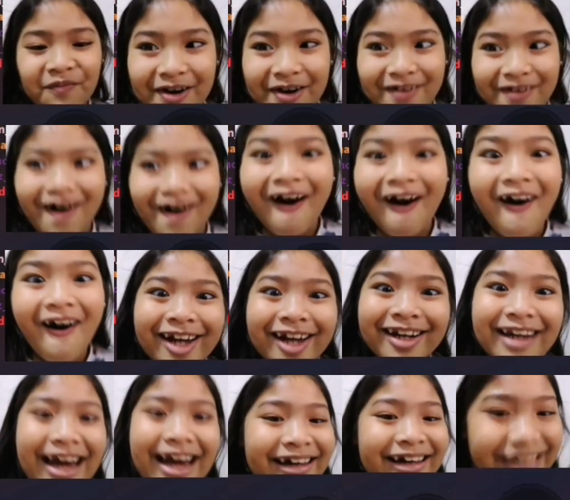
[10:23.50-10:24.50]
Pero
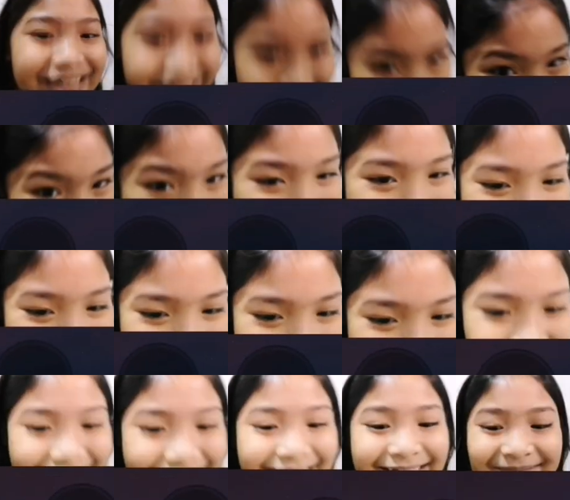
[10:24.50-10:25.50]
okay lang
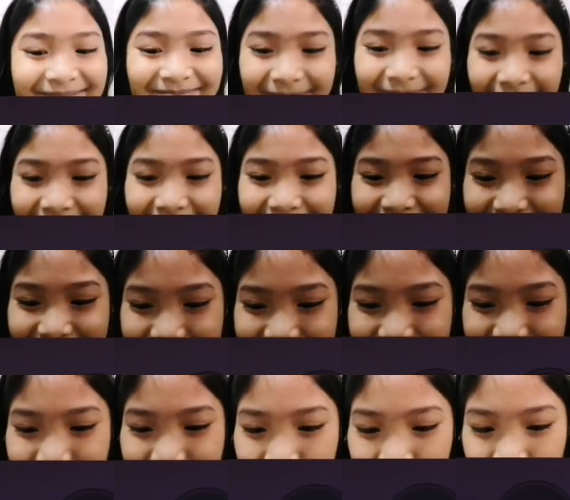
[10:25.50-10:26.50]
yan. Let's
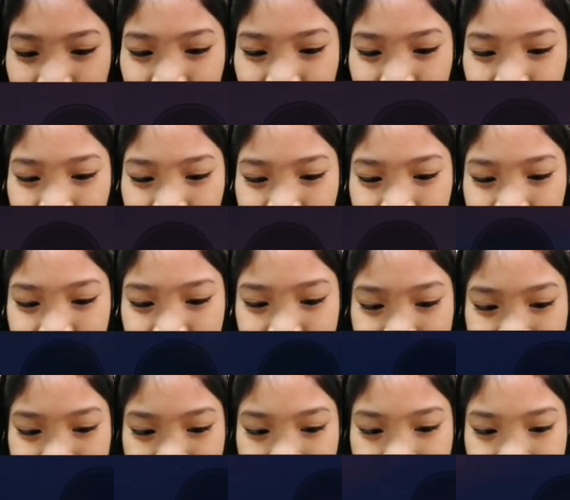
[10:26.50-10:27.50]
go.
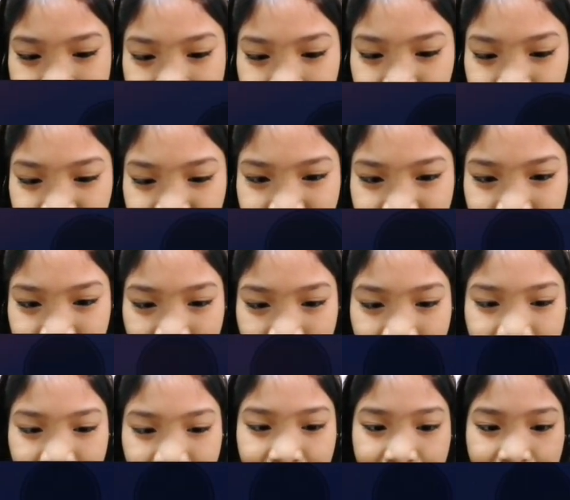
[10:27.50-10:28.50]
Tayo sa rooftop.